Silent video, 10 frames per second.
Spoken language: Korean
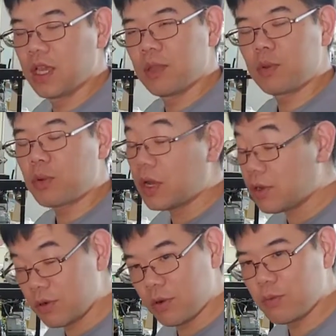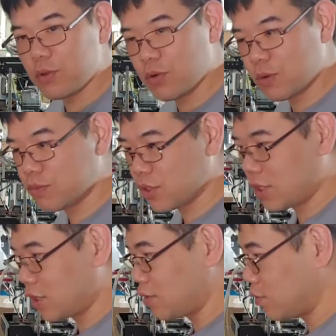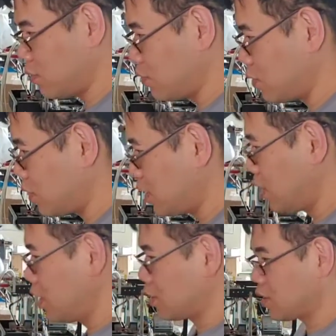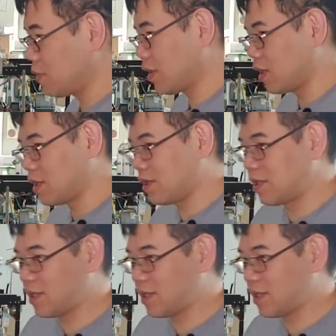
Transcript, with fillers: 여기도 화력을 너무 좋은 걸 붙여놔가지고 정말